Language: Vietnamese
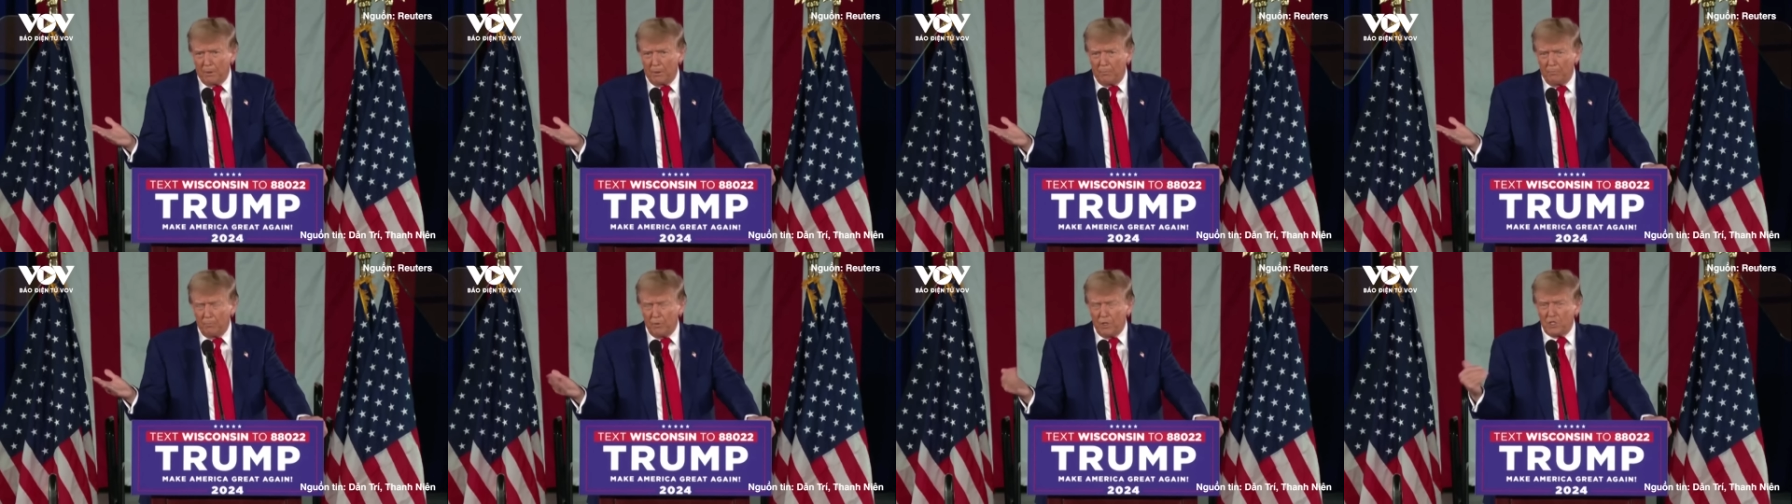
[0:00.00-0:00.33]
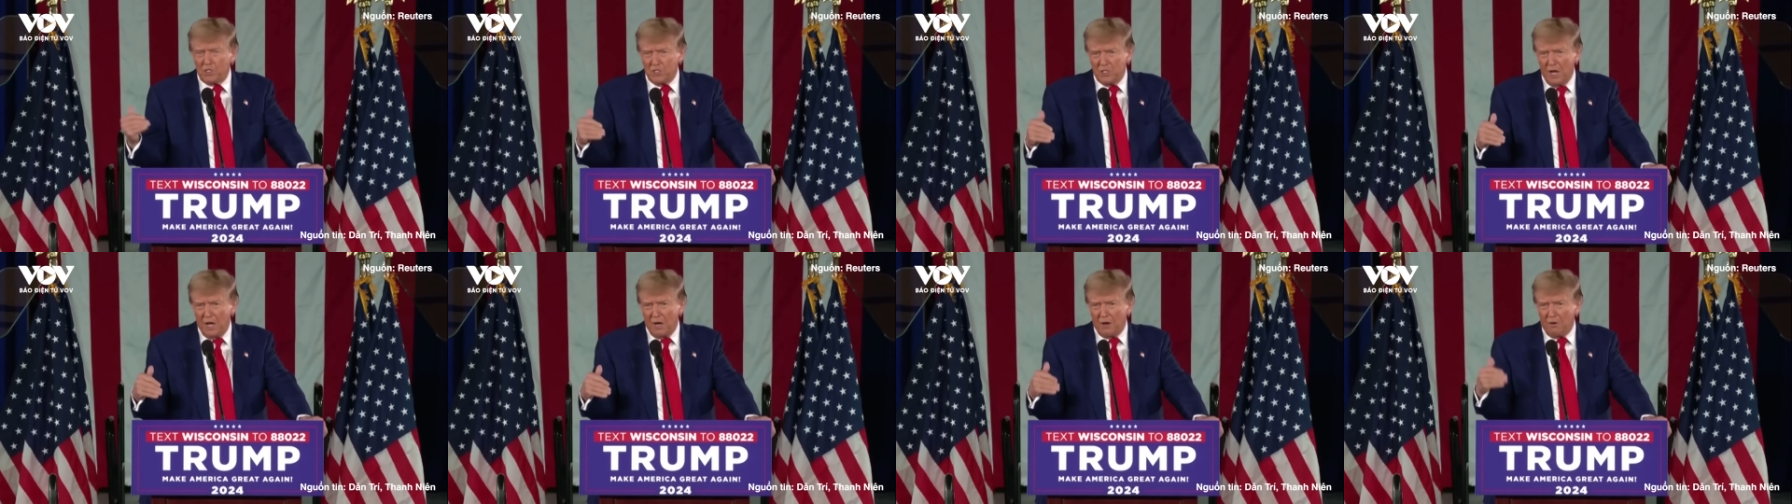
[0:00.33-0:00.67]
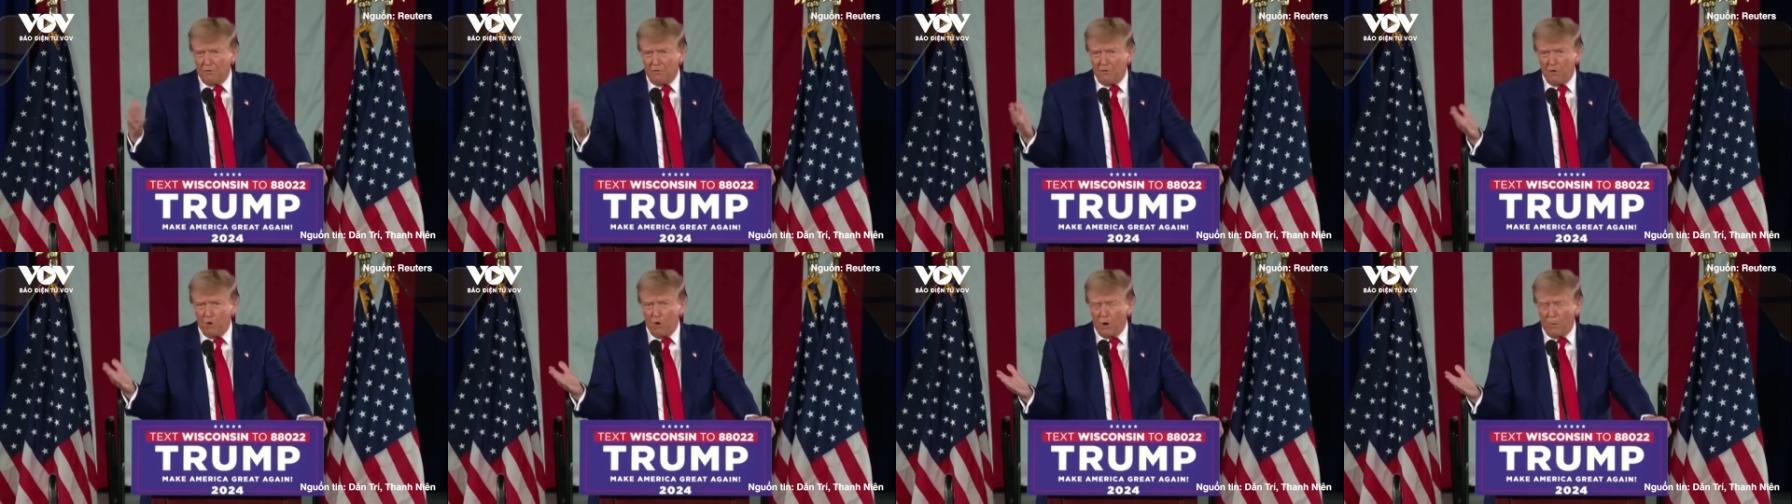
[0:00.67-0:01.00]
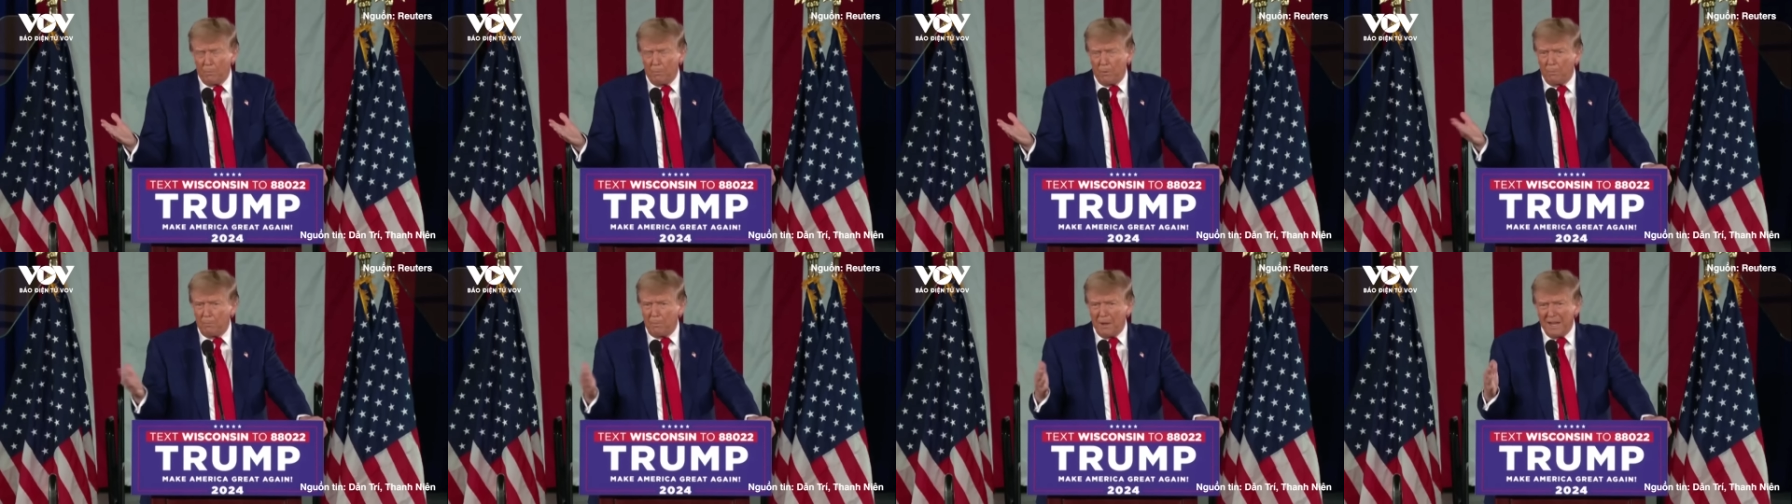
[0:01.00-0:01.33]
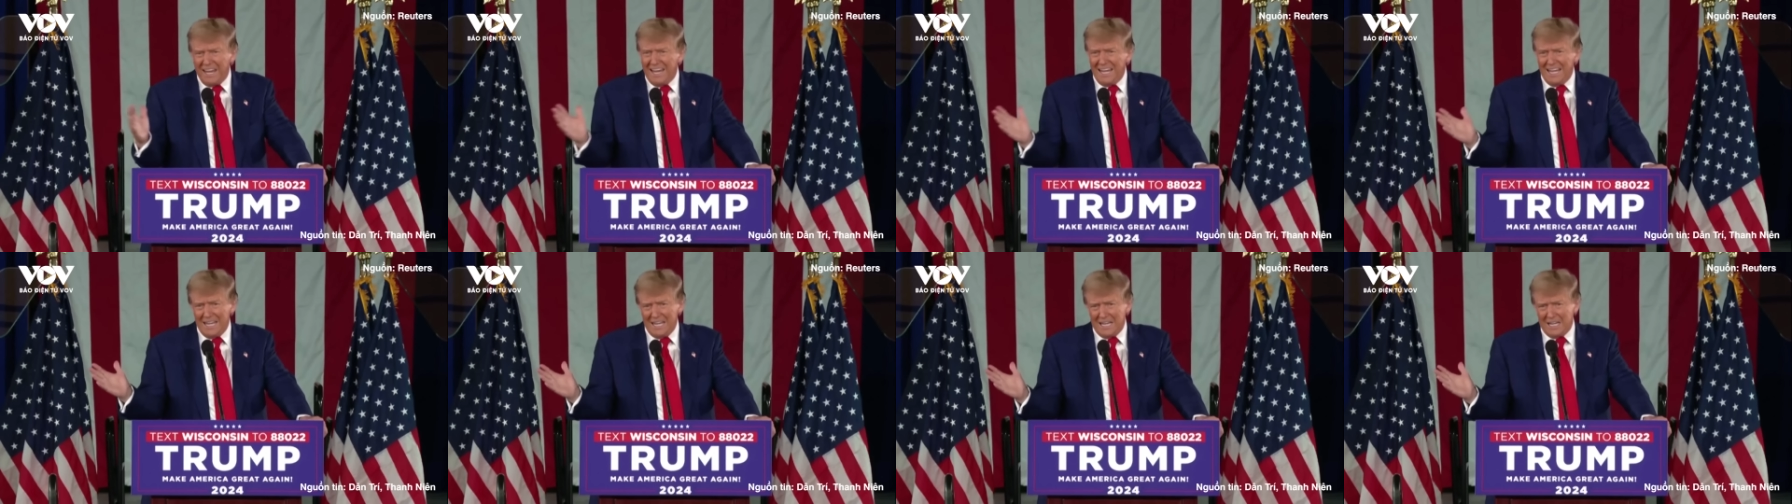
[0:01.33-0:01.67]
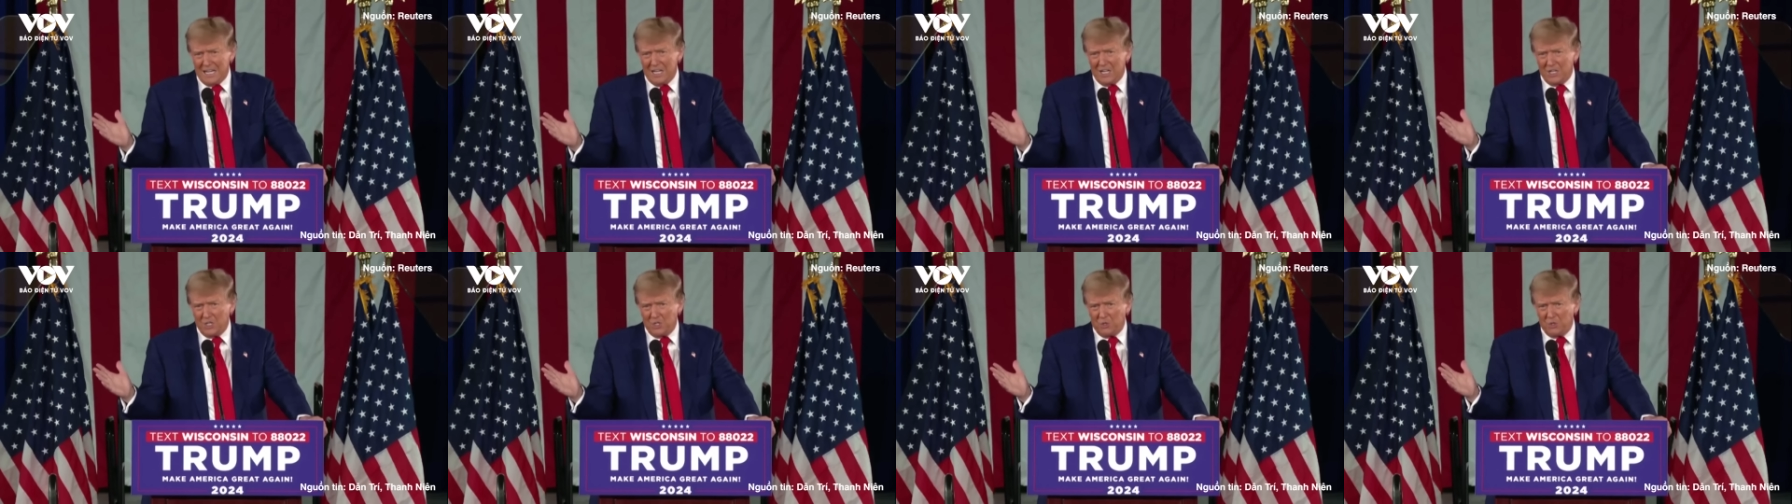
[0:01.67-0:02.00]
cựu Tổng thống Donald Trump cảnh
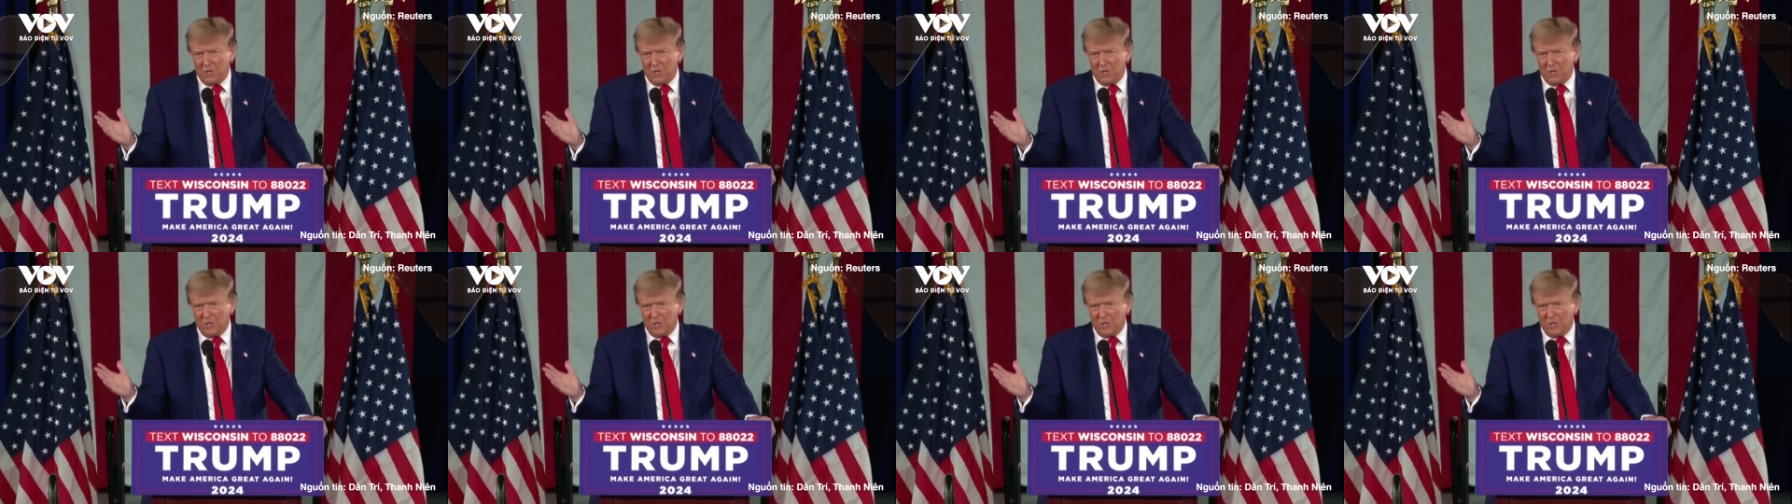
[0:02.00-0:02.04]
báo